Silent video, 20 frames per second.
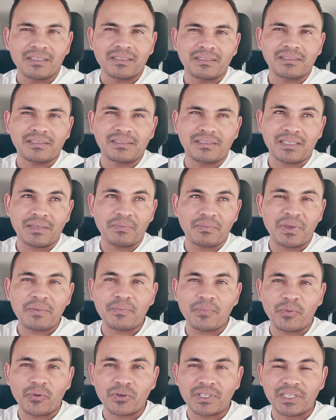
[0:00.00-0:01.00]
de ser bem
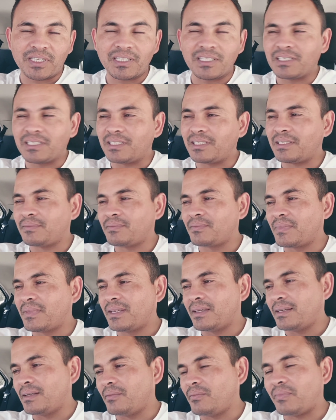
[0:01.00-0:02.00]
pouquinha, né?
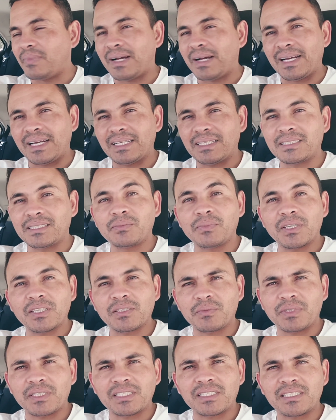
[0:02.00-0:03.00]
Mas
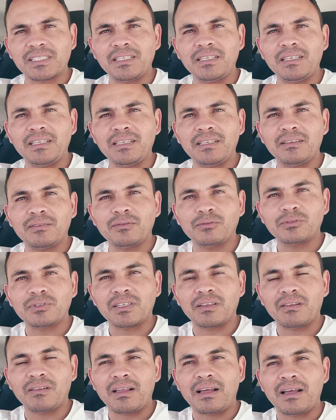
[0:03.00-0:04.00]
mesmo assim, o
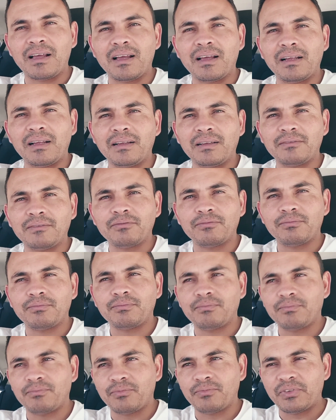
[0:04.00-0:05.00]
celular
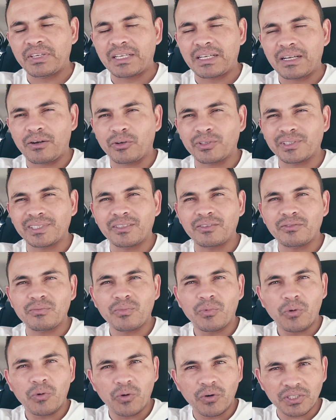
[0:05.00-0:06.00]
fica rodando um
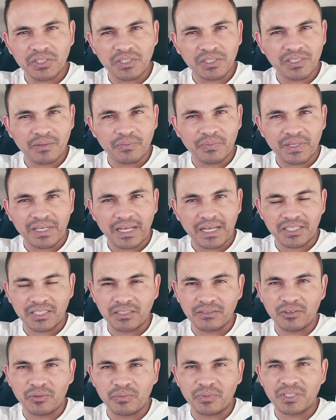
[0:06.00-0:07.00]
monte de
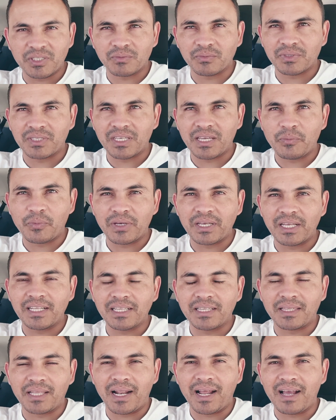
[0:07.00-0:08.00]
aplicativo ao mesmo tempo, aí ele
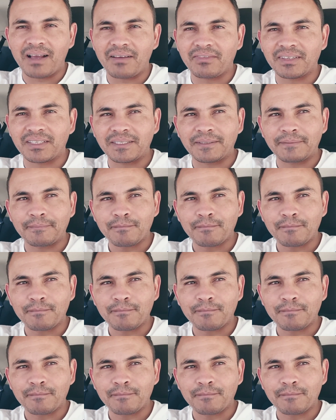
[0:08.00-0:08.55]
trava, né?